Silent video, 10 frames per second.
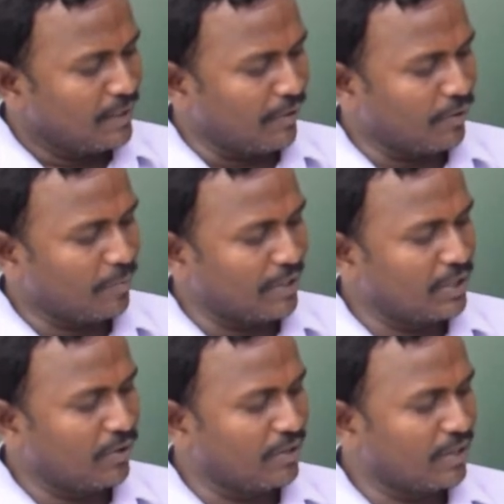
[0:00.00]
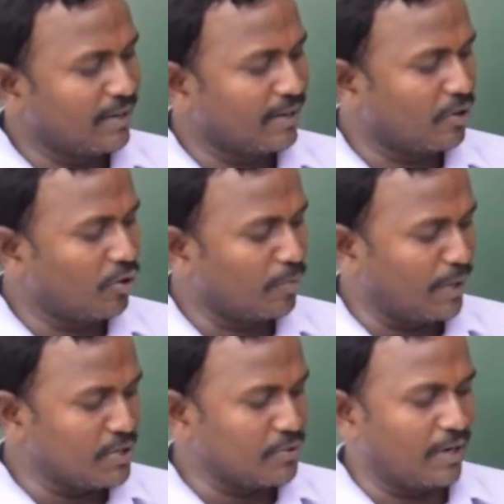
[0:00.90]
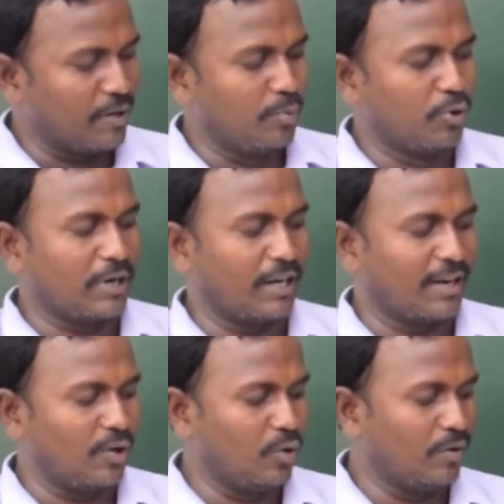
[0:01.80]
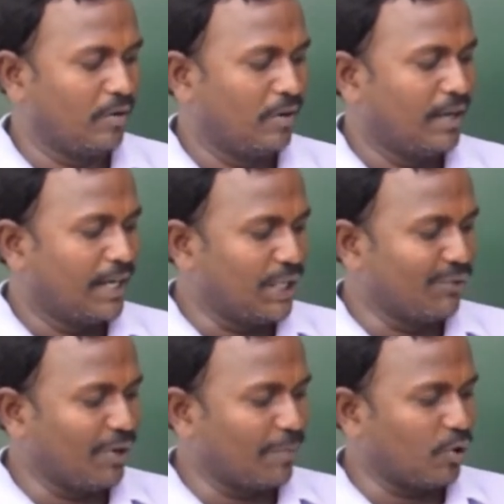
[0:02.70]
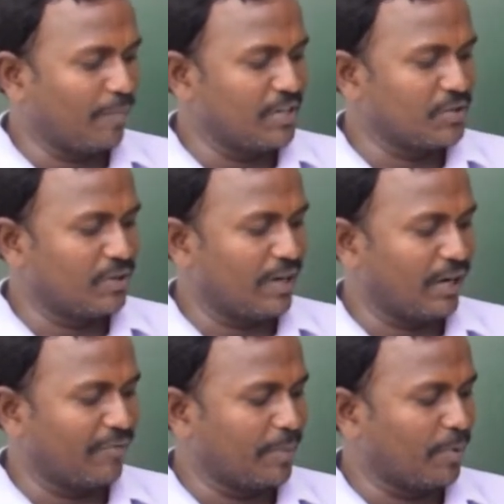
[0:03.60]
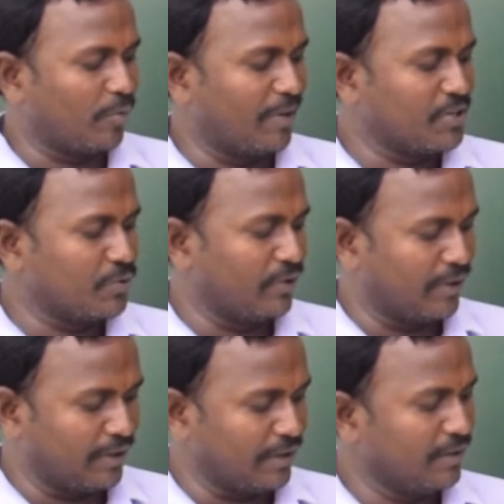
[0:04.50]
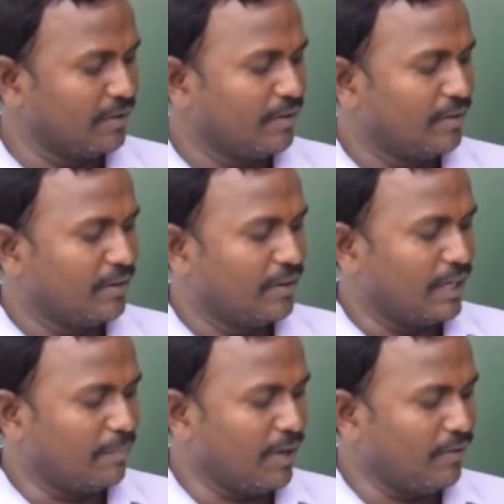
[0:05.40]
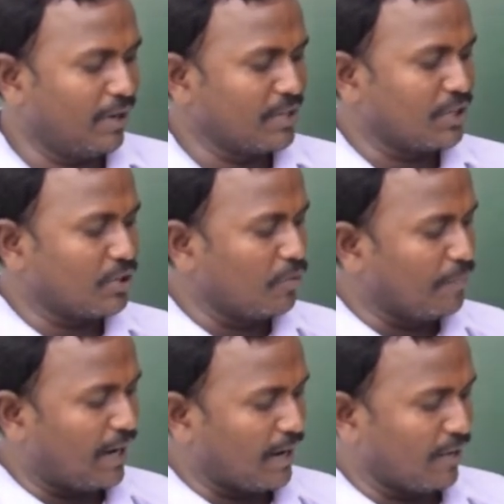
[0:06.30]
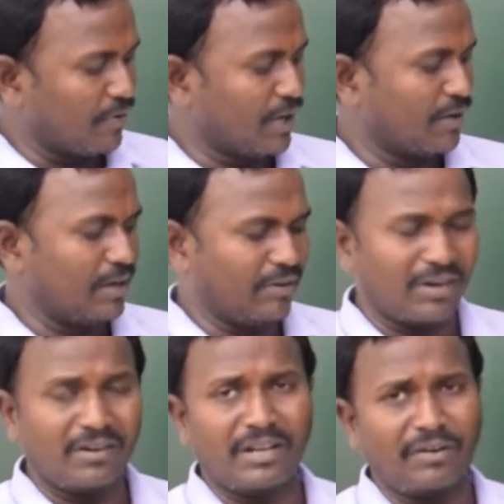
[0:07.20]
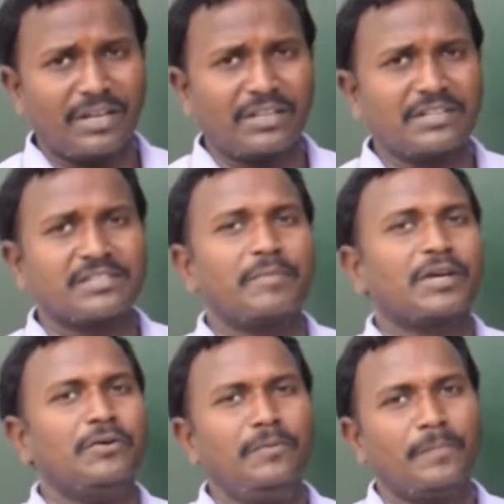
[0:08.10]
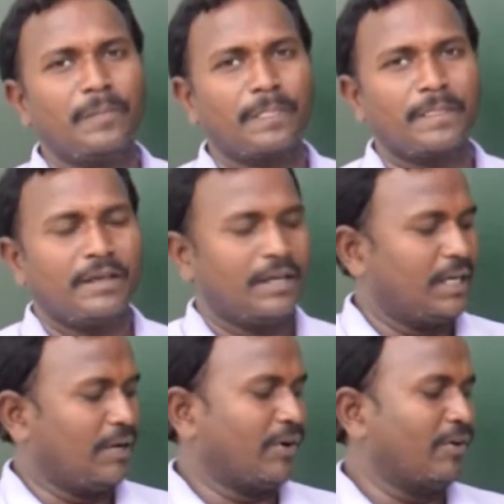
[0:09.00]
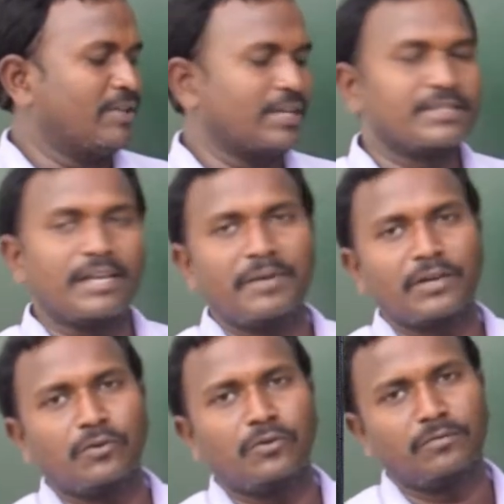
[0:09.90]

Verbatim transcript: ఎవరో మధ్యలో నీలి రంగులో ఒక మనిషి ఉన్నాడు బ్లూ కలర్లో ఇటువైపు ఒక మనిషి ఉన్నాడు అటువైపు ఒక మనిషి ఉన్నది ఏమా వాళ్ళ చేతిలో బాణాలు ఉన్నాయి ఎవరని ఎవరైనా తెలుసా మీకు ఎవరో వీళ్ళు తెలుసా మీకు